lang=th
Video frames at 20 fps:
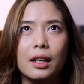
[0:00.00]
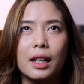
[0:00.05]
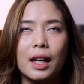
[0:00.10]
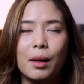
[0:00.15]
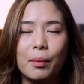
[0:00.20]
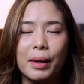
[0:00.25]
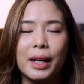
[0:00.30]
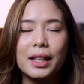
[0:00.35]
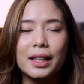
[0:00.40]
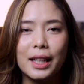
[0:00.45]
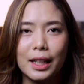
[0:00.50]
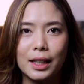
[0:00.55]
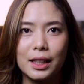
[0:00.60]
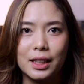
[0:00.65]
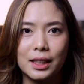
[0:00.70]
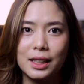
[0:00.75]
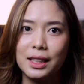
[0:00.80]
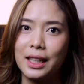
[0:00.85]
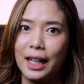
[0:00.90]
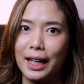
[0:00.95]
ทำให้ติ๊ก
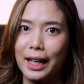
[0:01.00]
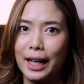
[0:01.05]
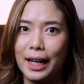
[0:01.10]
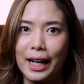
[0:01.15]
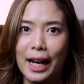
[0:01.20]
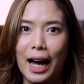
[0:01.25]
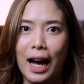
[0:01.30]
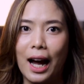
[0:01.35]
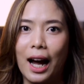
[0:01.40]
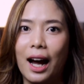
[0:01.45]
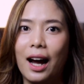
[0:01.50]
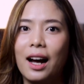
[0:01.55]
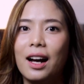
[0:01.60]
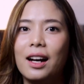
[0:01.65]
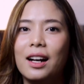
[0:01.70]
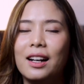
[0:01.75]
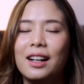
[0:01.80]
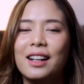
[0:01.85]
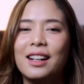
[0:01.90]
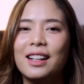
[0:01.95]
นึกถึงอนันดา
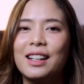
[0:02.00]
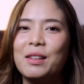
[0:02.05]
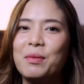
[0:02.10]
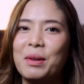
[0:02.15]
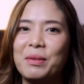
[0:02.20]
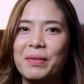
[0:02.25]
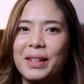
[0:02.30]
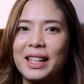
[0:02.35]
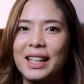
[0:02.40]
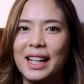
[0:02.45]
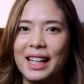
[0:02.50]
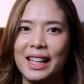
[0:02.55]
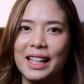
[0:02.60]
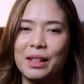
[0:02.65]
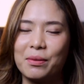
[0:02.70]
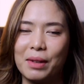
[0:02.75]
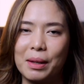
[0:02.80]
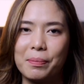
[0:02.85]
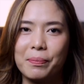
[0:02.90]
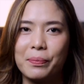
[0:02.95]
คือมันเป็นก
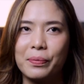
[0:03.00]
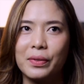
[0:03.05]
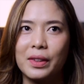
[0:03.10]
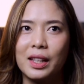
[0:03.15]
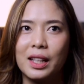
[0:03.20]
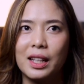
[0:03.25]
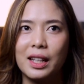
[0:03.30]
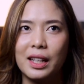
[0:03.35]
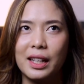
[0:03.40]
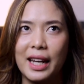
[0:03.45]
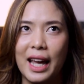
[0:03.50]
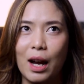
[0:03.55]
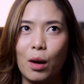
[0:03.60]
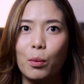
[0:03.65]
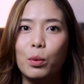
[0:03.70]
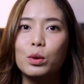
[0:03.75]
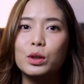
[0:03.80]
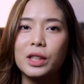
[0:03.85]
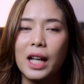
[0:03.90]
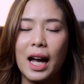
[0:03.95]
ลิ่นแบบแน
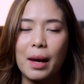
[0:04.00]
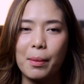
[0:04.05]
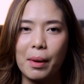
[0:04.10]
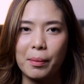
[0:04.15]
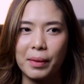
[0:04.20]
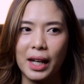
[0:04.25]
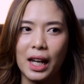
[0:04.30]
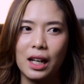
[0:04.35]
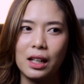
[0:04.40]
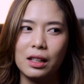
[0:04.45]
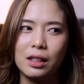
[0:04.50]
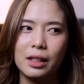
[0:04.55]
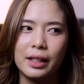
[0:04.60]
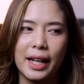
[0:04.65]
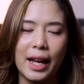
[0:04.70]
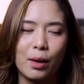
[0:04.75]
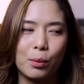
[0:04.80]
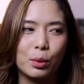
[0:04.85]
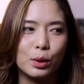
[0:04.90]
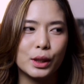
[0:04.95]
วผู้ชายแบบนั้นเลย
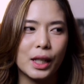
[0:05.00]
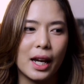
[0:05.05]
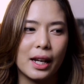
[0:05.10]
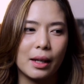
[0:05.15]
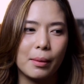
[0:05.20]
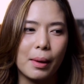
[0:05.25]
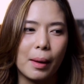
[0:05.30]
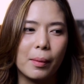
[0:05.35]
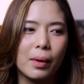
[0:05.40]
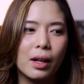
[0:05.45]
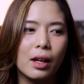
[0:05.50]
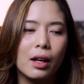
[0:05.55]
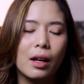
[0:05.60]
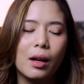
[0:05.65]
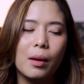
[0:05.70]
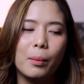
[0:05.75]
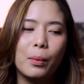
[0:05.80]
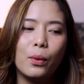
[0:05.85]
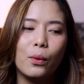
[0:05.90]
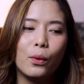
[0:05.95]
แนวผู้ชายที่แบบ
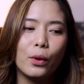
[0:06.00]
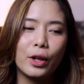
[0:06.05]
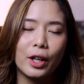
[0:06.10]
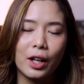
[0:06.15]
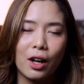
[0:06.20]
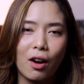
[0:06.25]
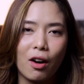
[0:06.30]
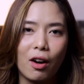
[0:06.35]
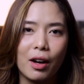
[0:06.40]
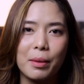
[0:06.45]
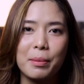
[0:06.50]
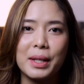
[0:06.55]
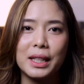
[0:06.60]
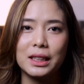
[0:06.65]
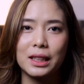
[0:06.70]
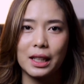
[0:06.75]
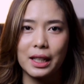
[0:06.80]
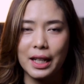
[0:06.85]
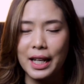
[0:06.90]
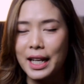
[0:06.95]
พูดน้อยมี
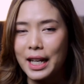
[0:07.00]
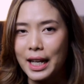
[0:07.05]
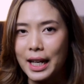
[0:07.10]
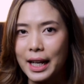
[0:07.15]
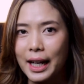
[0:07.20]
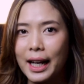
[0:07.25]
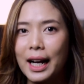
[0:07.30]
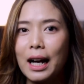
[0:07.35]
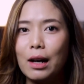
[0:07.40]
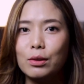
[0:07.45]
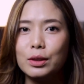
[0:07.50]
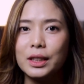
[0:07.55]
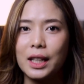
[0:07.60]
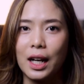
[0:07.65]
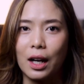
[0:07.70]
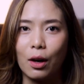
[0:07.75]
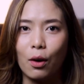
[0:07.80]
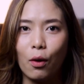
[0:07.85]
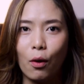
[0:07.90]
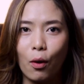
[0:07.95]
เสน่ห์เข้า
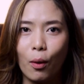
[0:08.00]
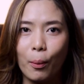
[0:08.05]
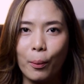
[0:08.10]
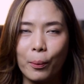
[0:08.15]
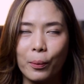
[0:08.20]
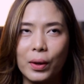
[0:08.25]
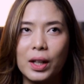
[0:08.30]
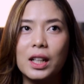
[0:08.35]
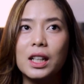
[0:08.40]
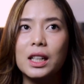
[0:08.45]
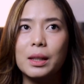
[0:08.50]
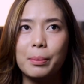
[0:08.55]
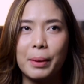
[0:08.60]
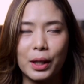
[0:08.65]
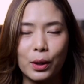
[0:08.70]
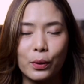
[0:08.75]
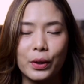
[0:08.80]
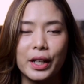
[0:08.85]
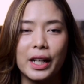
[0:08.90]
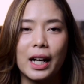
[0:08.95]
สังคมก็คือ
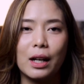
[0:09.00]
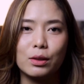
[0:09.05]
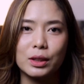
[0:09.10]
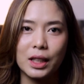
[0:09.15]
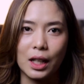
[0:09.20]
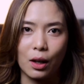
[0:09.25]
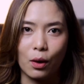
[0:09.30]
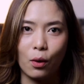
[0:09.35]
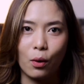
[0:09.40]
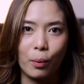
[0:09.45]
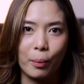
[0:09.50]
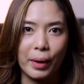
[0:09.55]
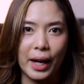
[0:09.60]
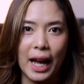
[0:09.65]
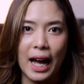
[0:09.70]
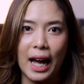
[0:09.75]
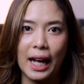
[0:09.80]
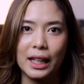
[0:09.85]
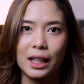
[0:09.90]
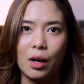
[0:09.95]
เป็นคนที่เข้าสังคม
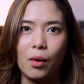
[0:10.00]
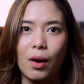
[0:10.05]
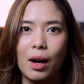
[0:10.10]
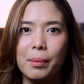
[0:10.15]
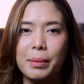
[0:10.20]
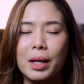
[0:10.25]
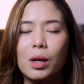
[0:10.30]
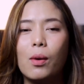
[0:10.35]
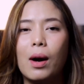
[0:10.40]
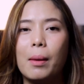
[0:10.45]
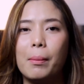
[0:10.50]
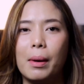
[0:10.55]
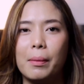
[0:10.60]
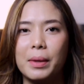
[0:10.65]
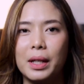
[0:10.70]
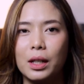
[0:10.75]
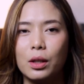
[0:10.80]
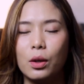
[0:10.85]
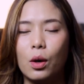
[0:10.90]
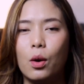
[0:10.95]
ได้แต่ว่ามีความแบ
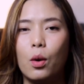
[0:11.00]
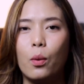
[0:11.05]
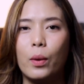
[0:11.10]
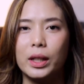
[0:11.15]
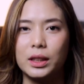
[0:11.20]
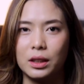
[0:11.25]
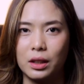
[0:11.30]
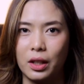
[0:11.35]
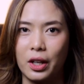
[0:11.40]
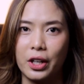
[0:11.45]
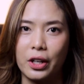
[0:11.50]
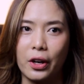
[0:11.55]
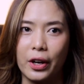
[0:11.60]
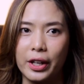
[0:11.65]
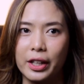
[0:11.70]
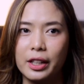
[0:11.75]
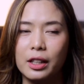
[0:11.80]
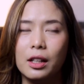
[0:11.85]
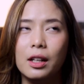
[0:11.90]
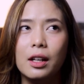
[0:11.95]
บ introvert หน่
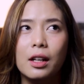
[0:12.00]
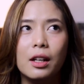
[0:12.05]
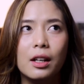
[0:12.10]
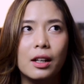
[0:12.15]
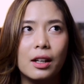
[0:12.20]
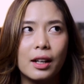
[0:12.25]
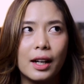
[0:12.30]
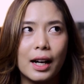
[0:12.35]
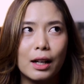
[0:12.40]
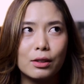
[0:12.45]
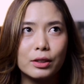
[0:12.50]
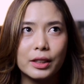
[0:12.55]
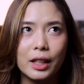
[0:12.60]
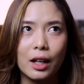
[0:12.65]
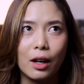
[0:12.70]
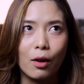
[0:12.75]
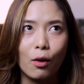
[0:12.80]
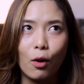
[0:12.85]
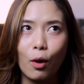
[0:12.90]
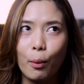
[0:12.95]
อยๆคือเข้า
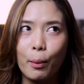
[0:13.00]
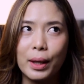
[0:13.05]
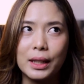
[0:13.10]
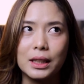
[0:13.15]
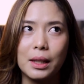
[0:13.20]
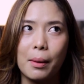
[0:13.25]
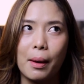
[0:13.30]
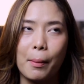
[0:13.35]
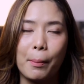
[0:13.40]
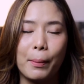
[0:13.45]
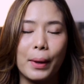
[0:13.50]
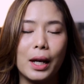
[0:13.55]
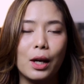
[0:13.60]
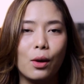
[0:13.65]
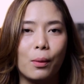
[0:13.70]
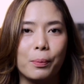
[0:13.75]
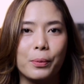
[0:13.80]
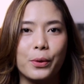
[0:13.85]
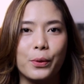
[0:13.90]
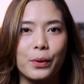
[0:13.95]
สังคมอาจจะแบบไป
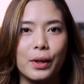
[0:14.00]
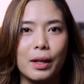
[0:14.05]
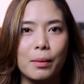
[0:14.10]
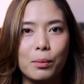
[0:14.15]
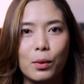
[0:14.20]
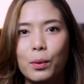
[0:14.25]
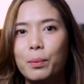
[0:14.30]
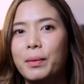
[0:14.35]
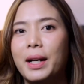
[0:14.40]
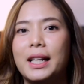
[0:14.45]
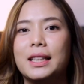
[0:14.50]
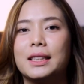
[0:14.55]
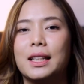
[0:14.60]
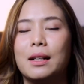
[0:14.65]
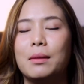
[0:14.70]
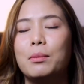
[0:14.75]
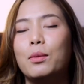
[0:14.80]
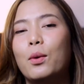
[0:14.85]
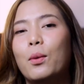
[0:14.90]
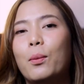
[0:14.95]
หลบอยู่ในมุมไหน
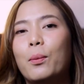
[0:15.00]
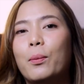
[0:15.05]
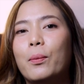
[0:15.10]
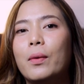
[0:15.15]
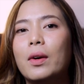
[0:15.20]
สักมุม